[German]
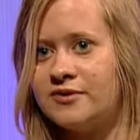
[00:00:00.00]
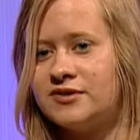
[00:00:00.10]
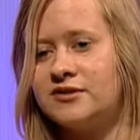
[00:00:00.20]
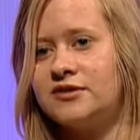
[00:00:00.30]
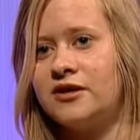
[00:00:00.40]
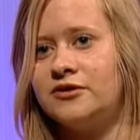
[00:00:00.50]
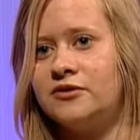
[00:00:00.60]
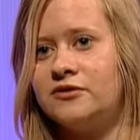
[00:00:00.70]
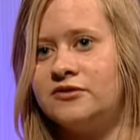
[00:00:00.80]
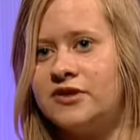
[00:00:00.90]
ist, dass ich halt
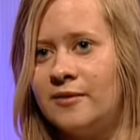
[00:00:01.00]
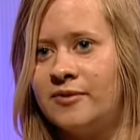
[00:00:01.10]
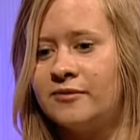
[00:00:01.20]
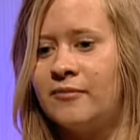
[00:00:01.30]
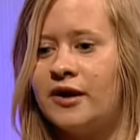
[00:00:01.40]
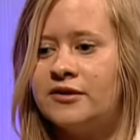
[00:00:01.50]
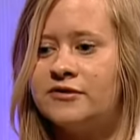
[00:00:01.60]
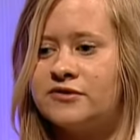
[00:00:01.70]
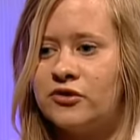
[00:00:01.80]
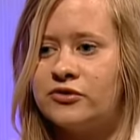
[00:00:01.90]
selber meine
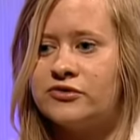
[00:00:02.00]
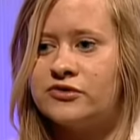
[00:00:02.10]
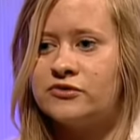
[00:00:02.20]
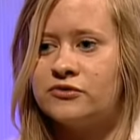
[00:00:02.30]
Songs